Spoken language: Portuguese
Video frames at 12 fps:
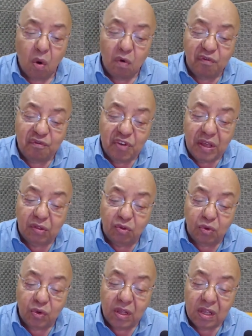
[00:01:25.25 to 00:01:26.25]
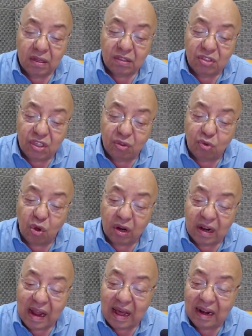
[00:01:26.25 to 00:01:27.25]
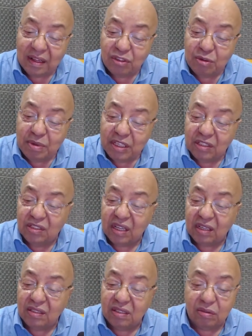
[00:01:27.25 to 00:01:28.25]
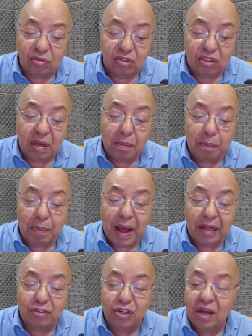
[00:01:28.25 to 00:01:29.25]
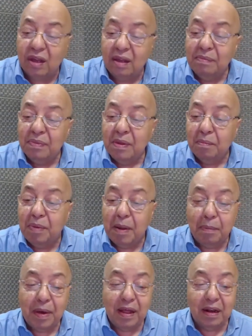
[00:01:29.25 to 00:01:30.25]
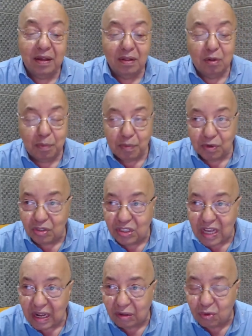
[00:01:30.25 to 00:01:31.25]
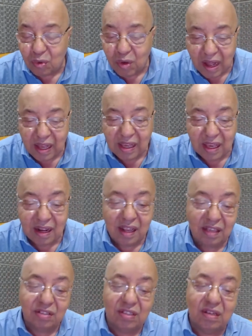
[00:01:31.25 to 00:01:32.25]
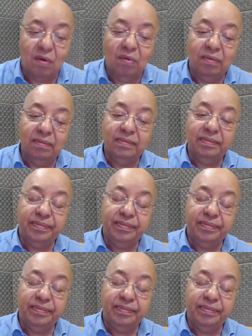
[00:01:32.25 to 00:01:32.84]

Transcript: conflito de tornar a administração simpática preparando, por certo, a reeleição.